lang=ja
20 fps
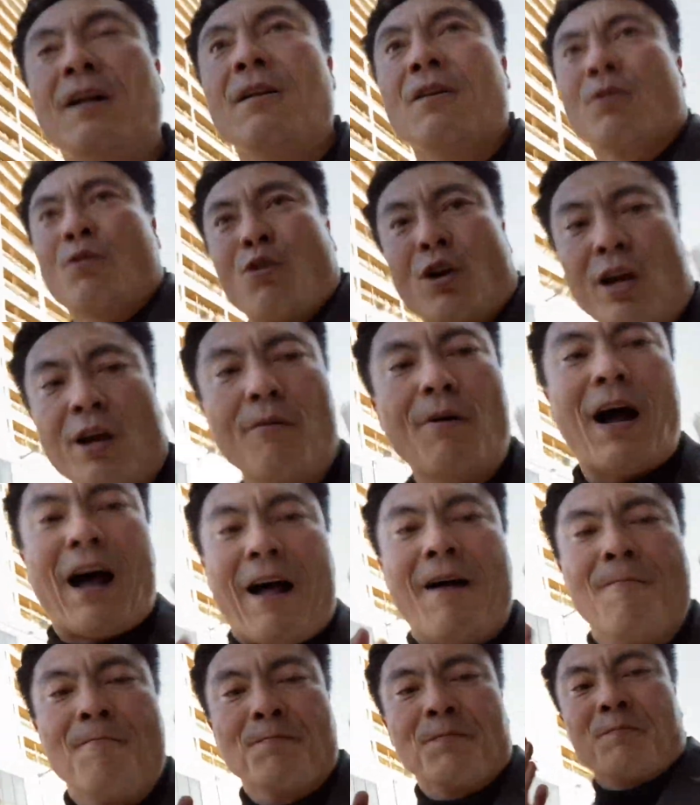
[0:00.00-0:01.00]
これは
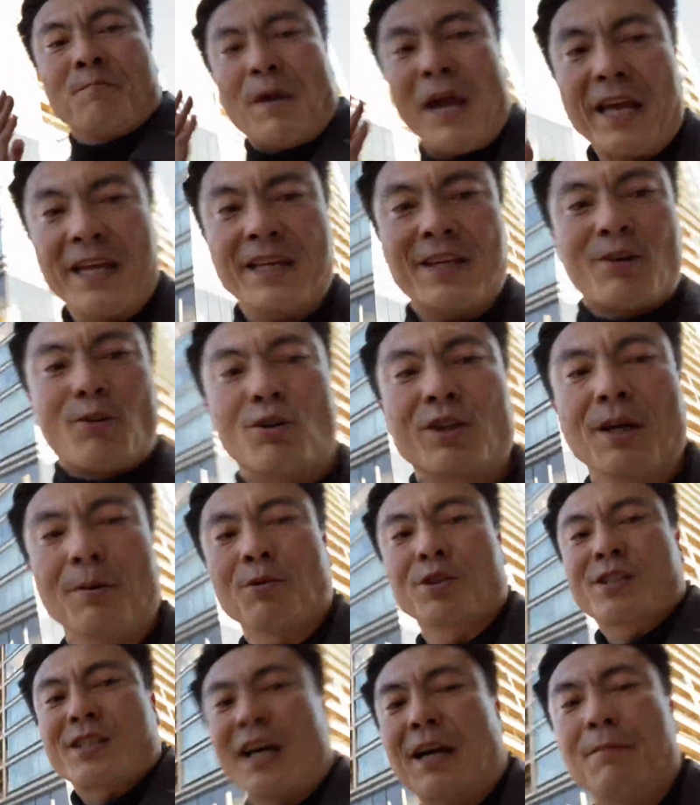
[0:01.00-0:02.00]
勉強でも
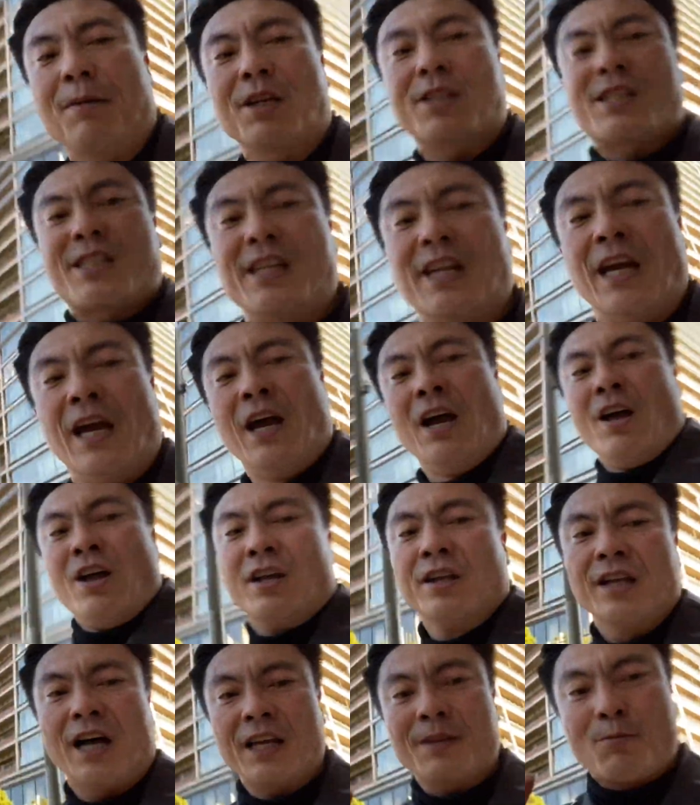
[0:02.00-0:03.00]
使えますし、
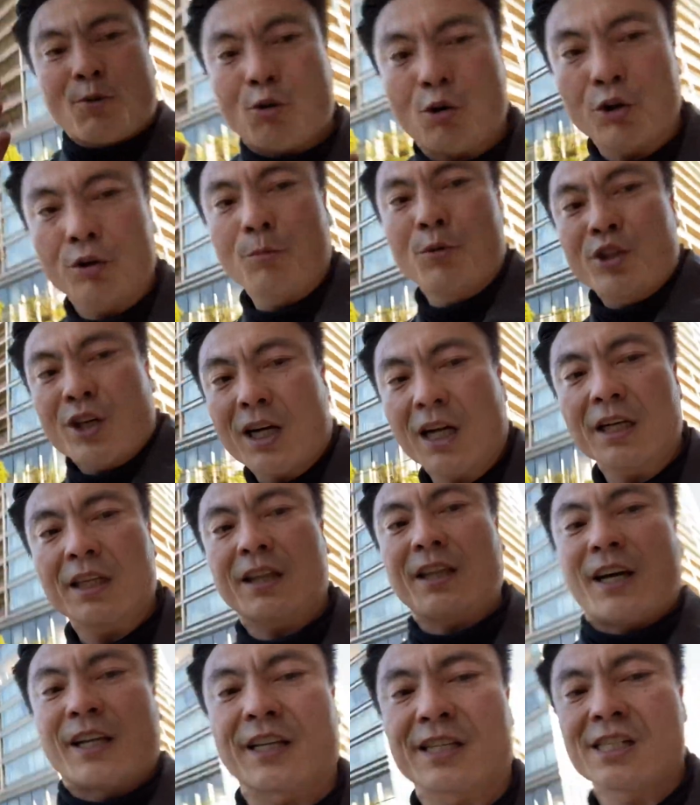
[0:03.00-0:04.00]
何も子供に限った
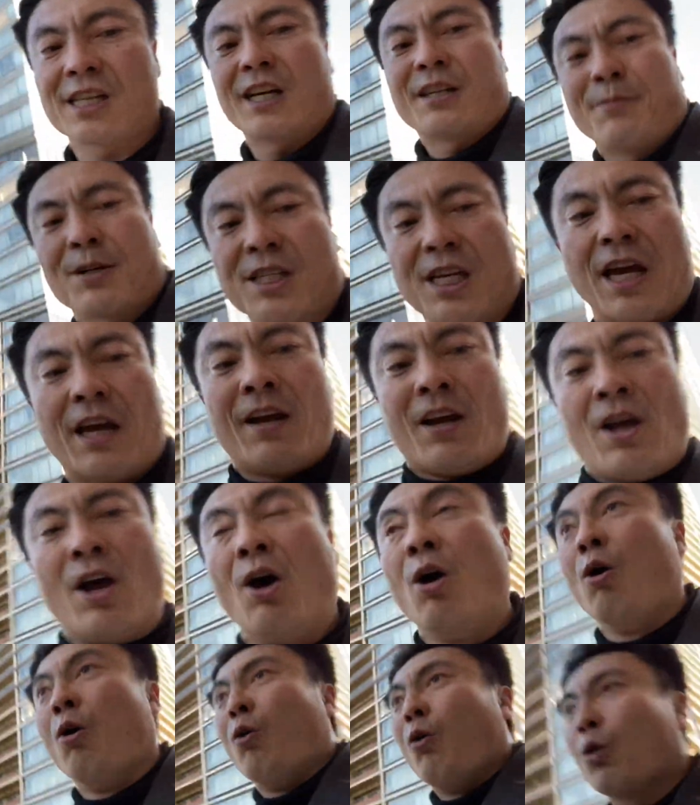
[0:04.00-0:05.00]
話じゃありません。
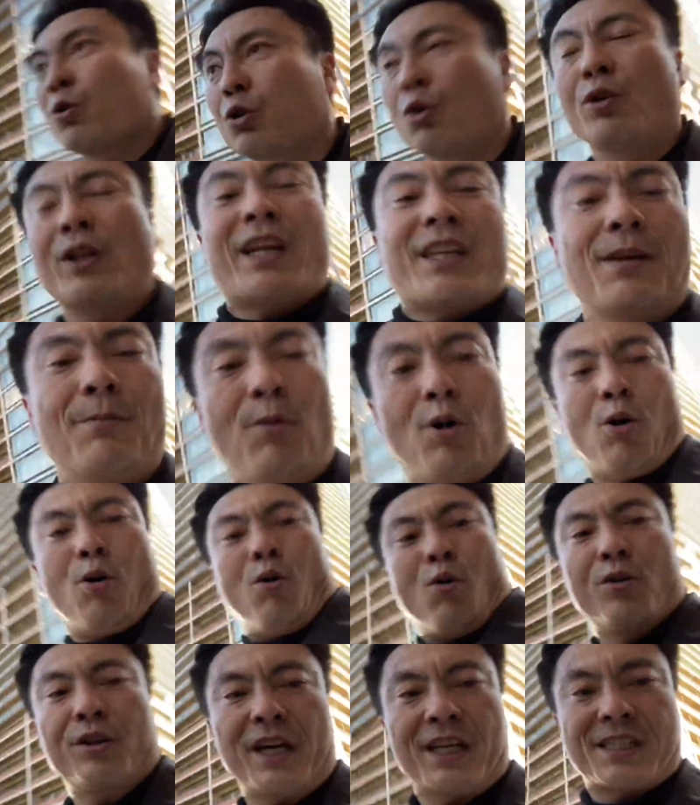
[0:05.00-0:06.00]
大人でも
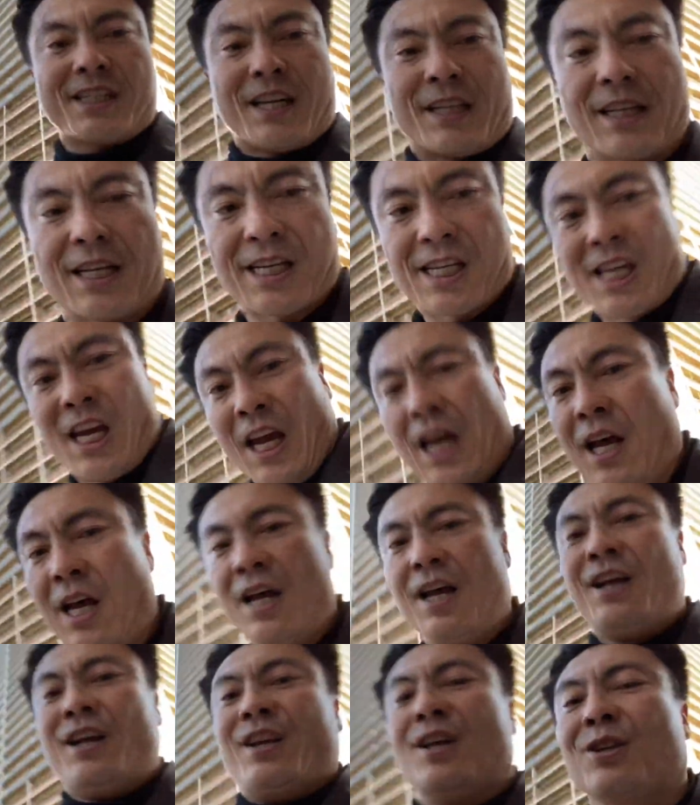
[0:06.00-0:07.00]
同じなんです。
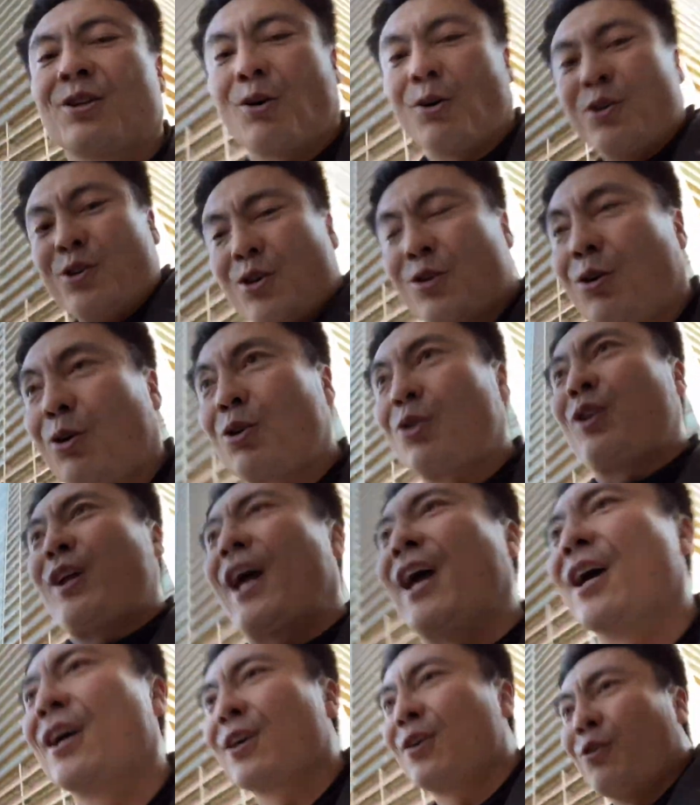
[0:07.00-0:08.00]
ということで、
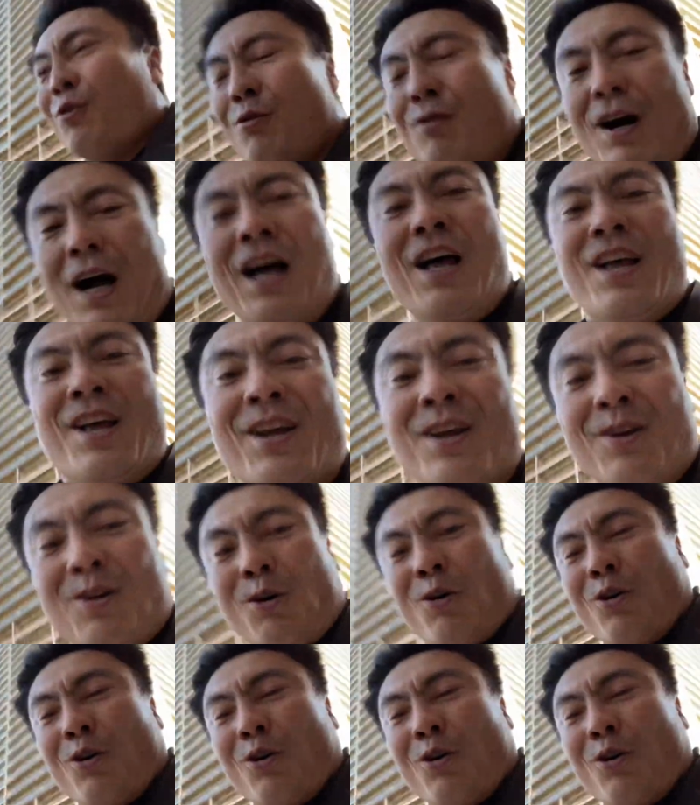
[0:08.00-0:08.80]
今日はこ